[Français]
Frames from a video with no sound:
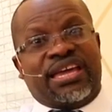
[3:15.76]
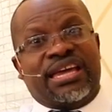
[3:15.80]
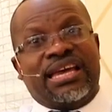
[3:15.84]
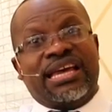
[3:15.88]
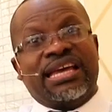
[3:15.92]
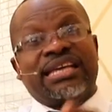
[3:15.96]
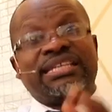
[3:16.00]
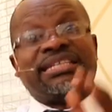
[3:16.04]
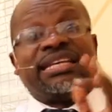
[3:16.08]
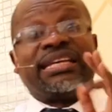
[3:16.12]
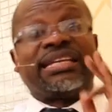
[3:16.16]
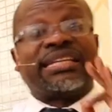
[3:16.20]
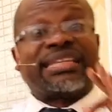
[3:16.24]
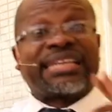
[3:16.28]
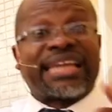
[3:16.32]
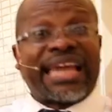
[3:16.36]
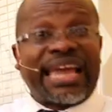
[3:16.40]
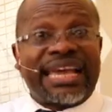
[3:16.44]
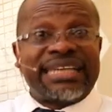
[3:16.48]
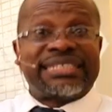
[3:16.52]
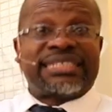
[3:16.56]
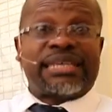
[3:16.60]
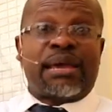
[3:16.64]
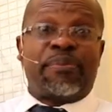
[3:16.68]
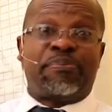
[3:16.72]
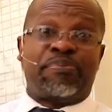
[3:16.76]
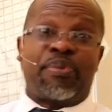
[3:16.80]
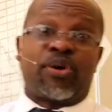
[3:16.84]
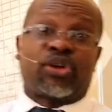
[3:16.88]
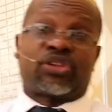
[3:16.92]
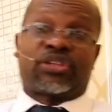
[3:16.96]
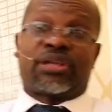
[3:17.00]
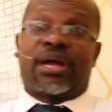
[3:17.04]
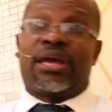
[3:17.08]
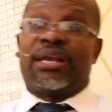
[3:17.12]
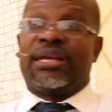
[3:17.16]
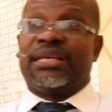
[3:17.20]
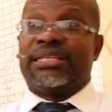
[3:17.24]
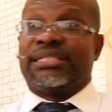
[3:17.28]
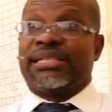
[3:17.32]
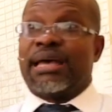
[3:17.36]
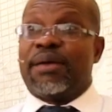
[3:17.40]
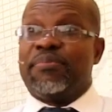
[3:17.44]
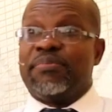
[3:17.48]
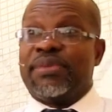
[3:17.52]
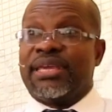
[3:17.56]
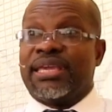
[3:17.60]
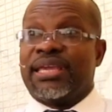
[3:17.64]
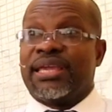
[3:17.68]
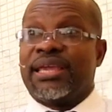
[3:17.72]
C'est très important, les
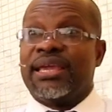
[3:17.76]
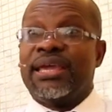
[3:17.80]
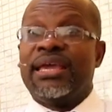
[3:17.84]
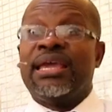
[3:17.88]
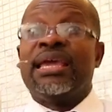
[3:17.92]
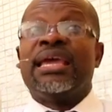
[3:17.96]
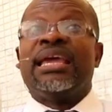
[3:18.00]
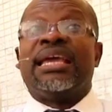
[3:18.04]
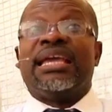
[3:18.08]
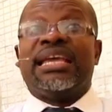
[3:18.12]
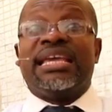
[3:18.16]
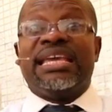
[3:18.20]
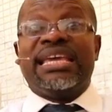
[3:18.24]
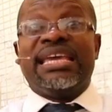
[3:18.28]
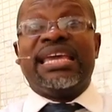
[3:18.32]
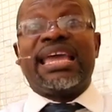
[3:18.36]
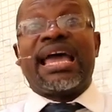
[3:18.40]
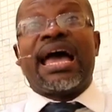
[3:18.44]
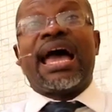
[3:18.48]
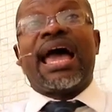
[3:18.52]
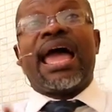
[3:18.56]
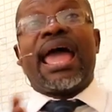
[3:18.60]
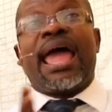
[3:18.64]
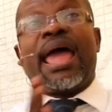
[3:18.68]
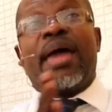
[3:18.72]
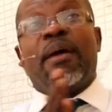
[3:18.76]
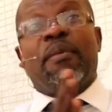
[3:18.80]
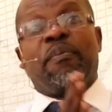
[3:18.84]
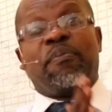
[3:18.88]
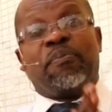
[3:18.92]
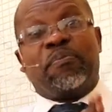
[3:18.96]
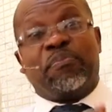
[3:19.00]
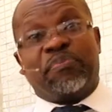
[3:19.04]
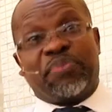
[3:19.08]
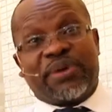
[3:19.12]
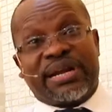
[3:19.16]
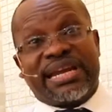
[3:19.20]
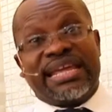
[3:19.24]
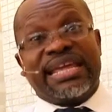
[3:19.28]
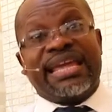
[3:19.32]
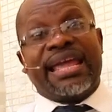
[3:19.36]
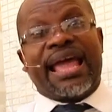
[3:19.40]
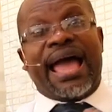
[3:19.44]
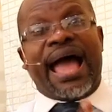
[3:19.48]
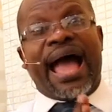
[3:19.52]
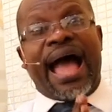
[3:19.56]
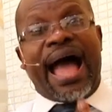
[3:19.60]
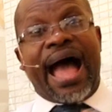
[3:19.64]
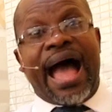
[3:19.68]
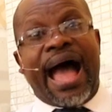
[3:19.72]
amis. Il y a un prix
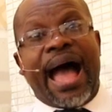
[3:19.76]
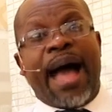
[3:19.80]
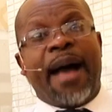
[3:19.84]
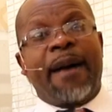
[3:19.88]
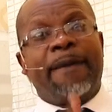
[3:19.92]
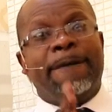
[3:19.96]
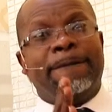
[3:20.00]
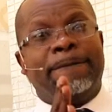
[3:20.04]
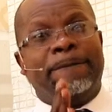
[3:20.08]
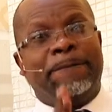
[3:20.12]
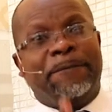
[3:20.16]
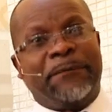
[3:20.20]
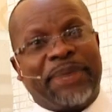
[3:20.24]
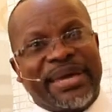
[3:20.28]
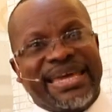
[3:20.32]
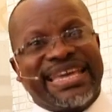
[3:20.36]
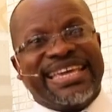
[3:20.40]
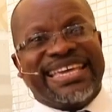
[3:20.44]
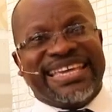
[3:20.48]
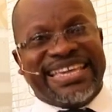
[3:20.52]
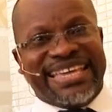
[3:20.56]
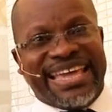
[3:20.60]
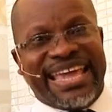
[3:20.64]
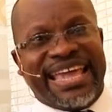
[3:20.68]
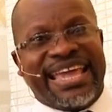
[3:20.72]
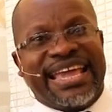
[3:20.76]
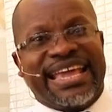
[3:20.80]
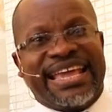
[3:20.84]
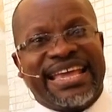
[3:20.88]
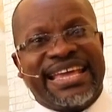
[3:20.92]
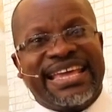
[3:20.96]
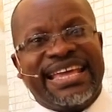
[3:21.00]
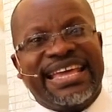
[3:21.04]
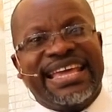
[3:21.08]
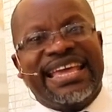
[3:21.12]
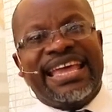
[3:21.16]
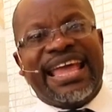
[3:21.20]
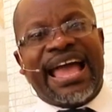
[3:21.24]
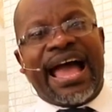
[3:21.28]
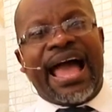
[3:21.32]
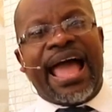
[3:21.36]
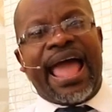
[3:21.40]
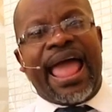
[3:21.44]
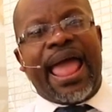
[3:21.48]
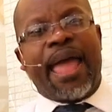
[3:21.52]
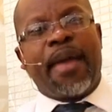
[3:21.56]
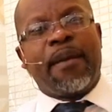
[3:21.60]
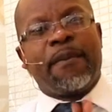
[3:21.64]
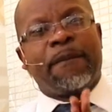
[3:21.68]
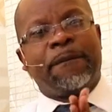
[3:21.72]
à payer. Il y a
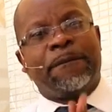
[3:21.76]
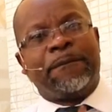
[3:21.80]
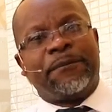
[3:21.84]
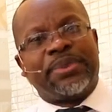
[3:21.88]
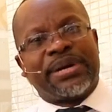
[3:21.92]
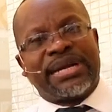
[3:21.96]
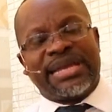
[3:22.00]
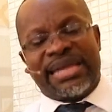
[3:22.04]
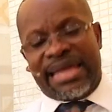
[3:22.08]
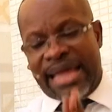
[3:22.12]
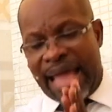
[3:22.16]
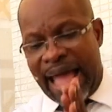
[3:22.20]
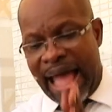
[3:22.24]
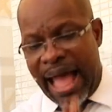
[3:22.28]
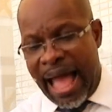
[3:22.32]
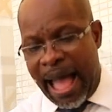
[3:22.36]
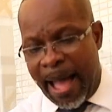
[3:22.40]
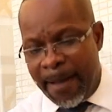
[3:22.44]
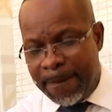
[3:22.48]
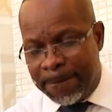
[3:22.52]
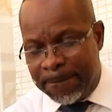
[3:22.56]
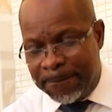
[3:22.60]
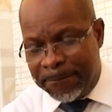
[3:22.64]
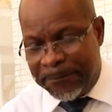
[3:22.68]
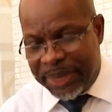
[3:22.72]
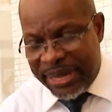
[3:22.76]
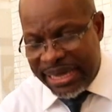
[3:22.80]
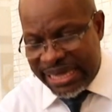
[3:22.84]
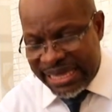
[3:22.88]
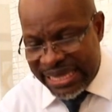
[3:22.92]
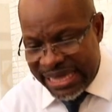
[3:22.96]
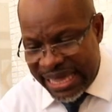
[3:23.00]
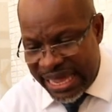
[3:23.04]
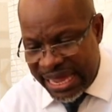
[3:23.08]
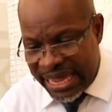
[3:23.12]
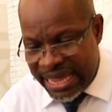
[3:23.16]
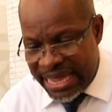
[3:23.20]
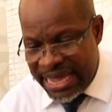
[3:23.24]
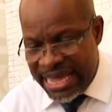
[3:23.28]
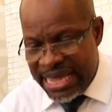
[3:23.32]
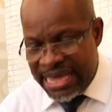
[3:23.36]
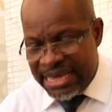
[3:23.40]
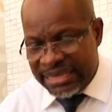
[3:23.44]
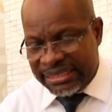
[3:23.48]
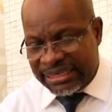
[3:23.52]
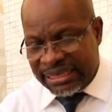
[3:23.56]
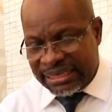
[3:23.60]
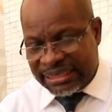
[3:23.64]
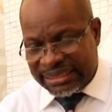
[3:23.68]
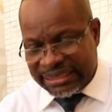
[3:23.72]
un prix à payer.
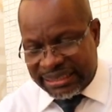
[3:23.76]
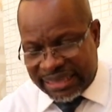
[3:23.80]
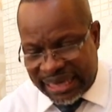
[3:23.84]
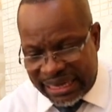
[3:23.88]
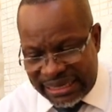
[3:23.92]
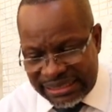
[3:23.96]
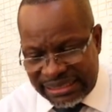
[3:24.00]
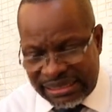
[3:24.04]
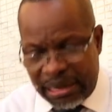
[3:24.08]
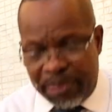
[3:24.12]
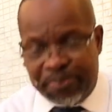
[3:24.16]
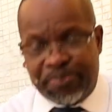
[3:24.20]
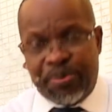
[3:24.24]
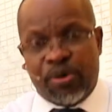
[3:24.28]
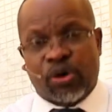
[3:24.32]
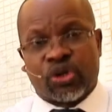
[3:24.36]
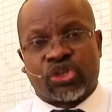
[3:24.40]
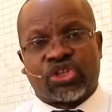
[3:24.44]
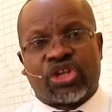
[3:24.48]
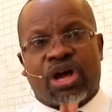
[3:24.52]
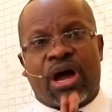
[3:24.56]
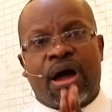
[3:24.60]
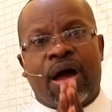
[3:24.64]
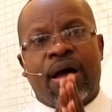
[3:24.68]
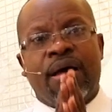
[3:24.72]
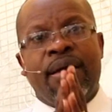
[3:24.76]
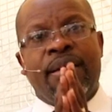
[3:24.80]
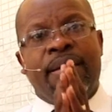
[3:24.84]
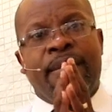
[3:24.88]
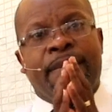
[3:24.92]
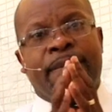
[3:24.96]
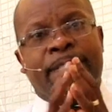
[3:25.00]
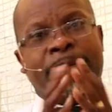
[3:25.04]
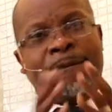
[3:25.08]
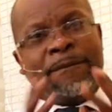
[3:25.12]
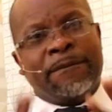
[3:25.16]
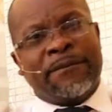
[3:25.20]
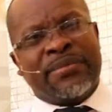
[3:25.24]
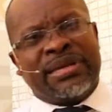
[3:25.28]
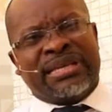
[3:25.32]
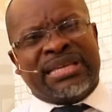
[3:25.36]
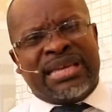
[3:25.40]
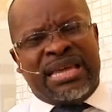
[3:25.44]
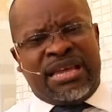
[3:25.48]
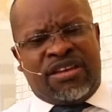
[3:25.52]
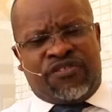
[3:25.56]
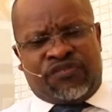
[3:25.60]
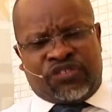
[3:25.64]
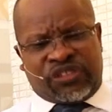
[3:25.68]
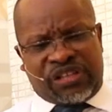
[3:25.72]
C'est très important.
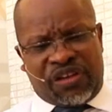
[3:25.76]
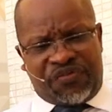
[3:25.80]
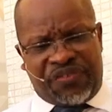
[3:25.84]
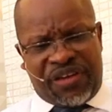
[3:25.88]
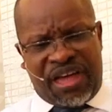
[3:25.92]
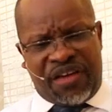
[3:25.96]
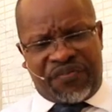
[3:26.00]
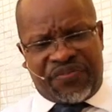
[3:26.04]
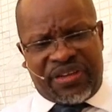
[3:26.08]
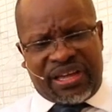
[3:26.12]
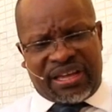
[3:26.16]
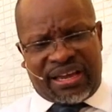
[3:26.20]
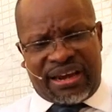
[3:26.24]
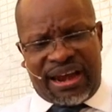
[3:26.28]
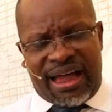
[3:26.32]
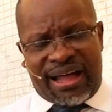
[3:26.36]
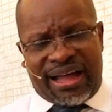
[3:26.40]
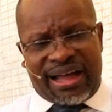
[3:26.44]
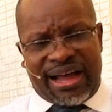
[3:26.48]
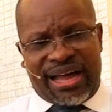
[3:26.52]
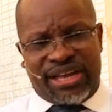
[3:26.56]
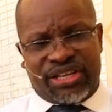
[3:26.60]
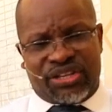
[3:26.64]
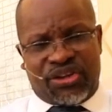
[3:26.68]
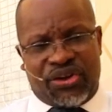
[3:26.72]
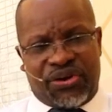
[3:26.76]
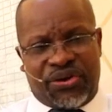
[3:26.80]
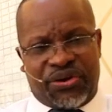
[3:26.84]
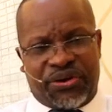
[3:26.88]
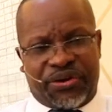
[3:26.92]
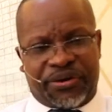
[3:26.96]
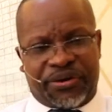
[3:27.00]
Vous savez, avec la grandeur,